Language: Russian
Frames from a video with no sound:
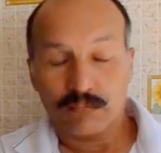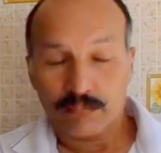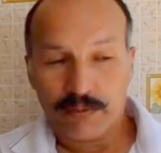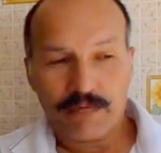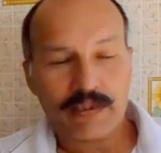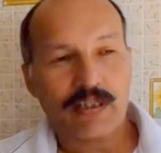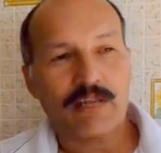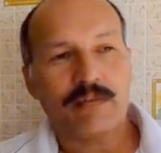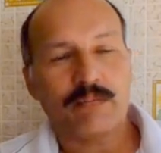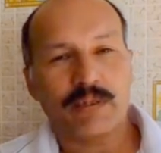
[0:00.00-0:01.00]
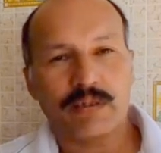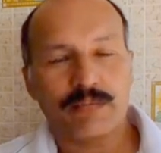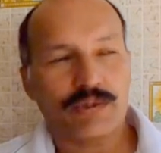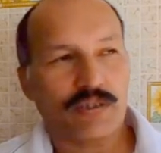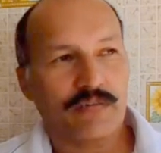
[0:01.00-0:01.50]
православным молодым
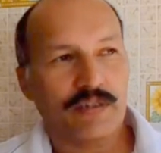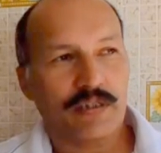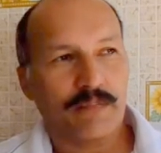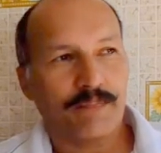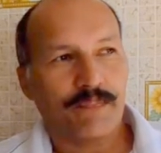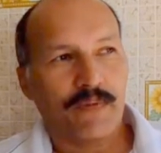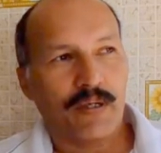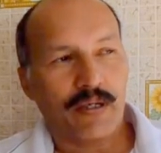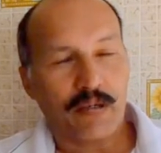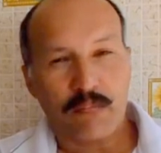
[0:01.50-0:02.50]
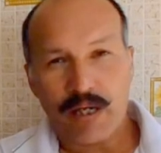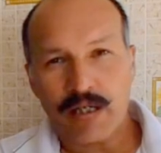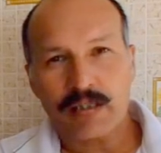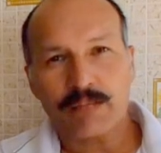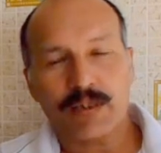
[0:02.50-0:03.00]
человеком,
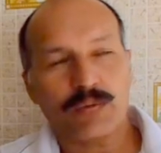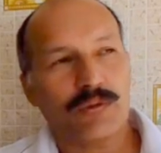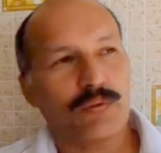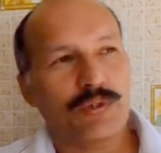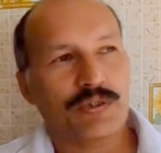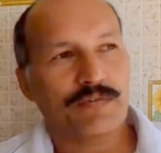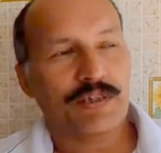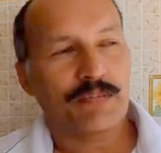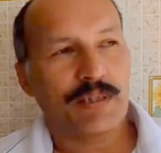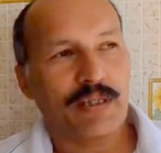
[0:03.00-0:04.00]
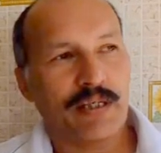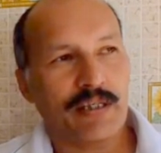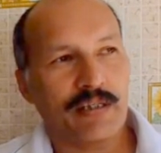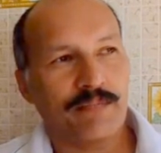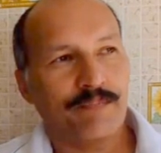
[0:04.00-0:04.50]
Романом, который учится в
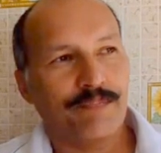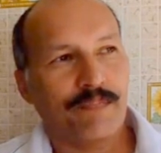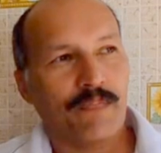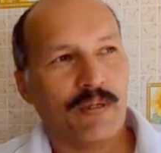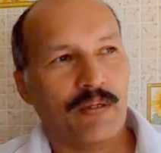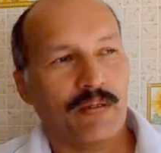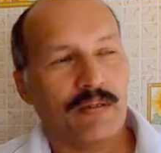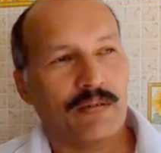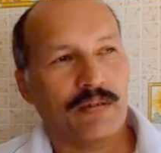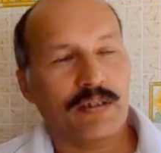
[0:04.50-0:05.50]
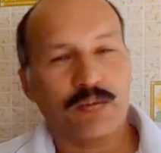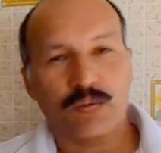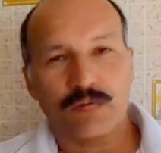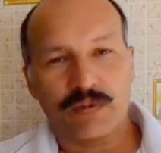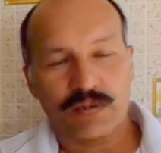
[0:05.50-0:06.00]
семинарии э, и
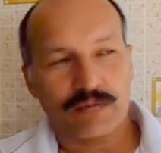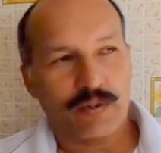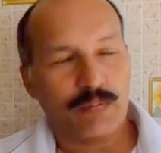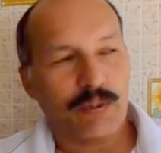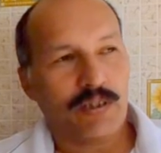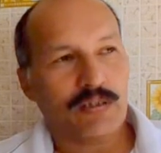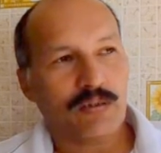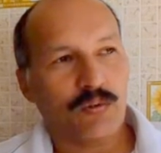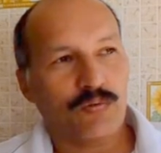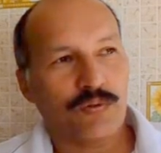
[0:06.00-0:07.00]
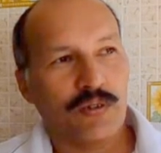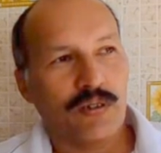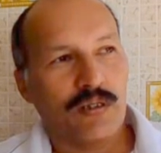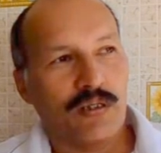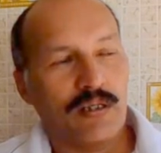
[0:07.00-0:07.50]
которого называют богослов,
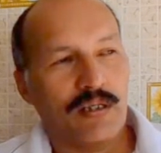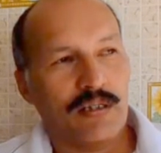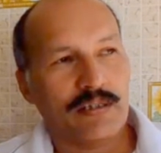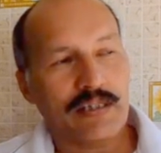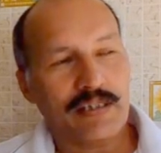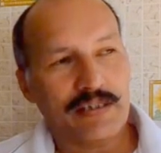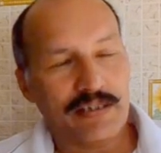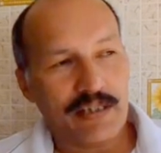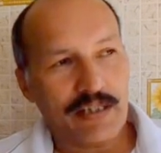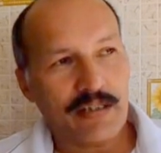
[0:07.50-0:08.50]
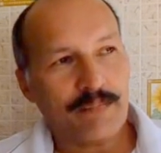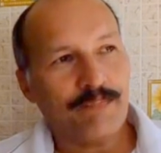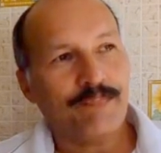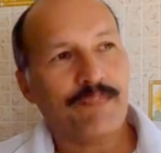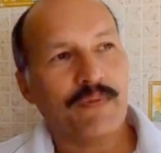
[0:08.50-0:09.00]
э, с Алексеем,
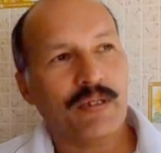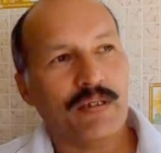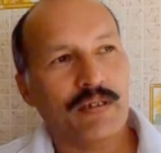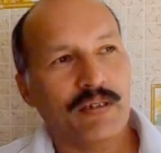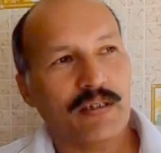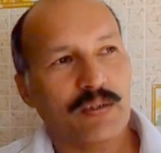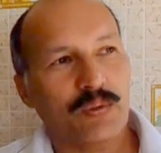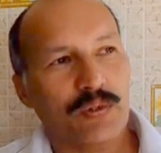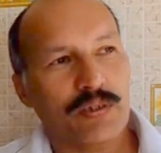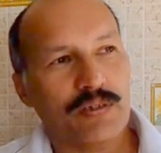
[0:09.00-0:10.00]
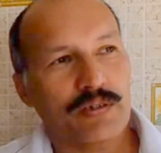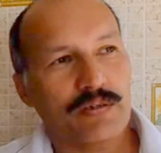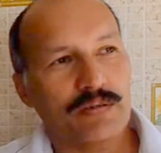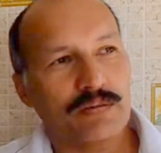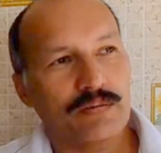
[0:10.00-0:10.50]
э,
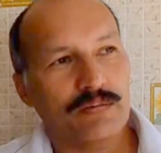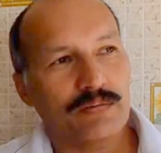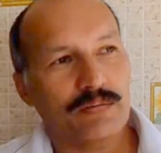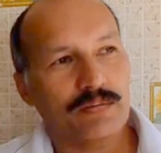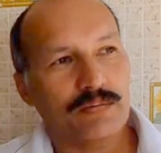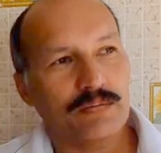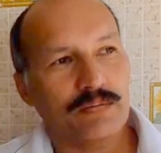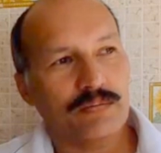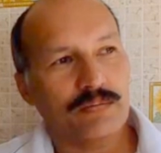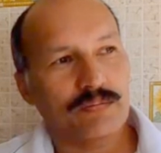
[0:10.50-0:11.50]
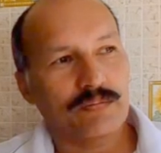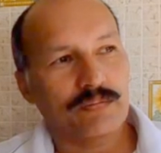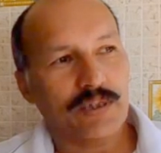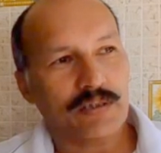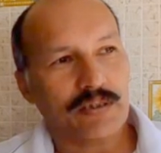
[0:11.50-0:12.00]
который,
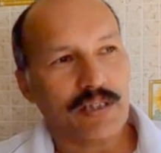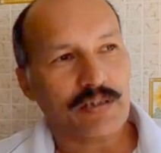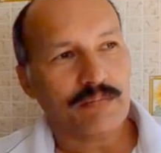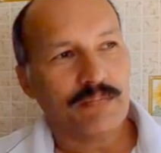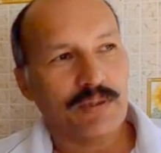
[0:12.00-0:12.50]
так скажем,